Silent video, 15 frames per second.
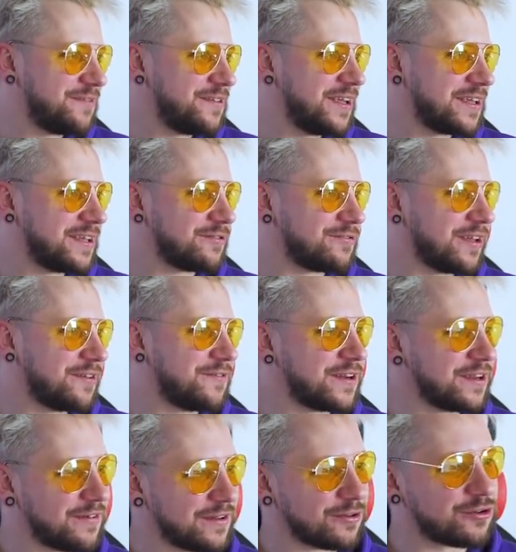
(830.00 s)
ewidentnie tutaj
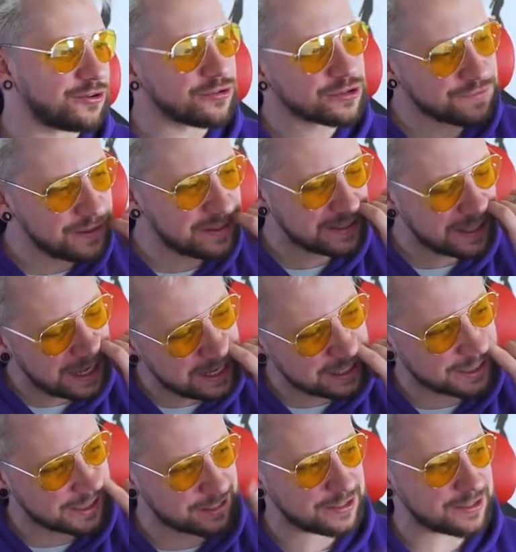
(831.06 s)
wygrywa, no Kruszwil
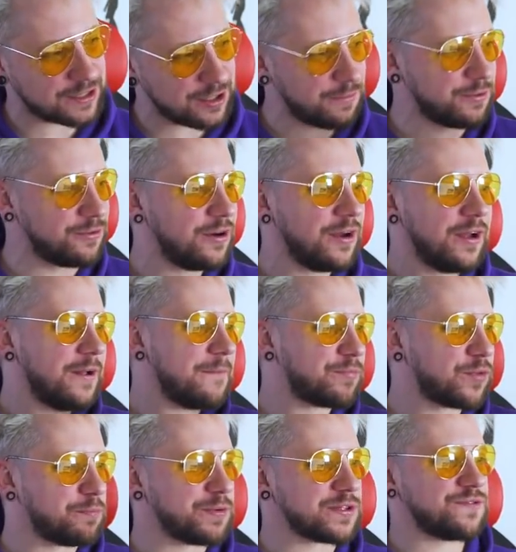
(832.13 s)
też zrobił
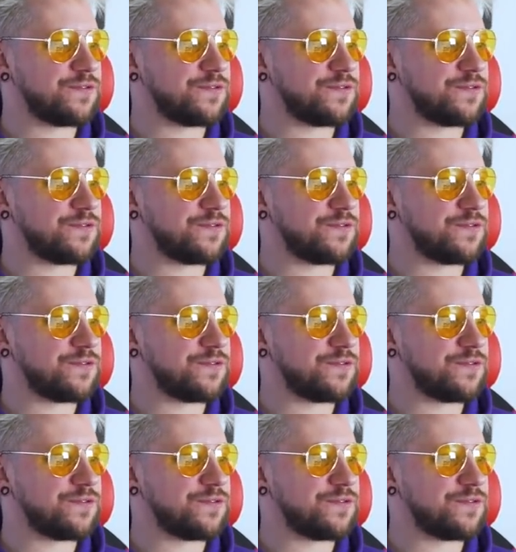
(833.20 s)
to po